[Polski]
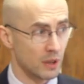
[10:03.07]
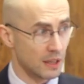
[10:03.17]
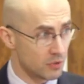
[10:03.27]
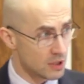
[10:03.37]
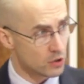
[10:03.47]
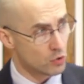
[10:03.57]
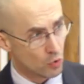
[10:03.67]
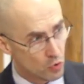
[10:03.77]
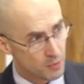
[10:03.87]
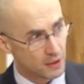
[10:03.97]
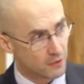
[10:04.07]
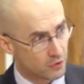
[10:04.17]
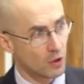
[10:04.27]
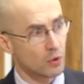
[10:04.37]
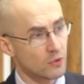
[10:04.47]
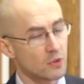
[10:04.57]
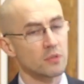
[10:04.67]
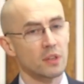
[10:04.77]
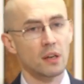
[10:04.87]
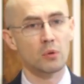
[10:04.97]
jaki widziałeś u mnie, wzoru
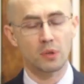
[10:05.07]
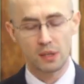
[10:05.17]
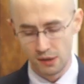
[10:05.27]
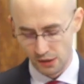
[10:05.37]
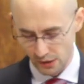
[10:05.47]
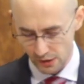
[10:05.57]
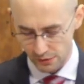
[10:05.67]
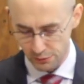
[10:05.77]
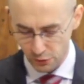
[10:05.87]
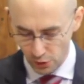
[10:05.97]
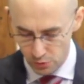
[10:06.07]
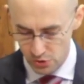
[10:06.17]
zdrowej nauki. Wzoruj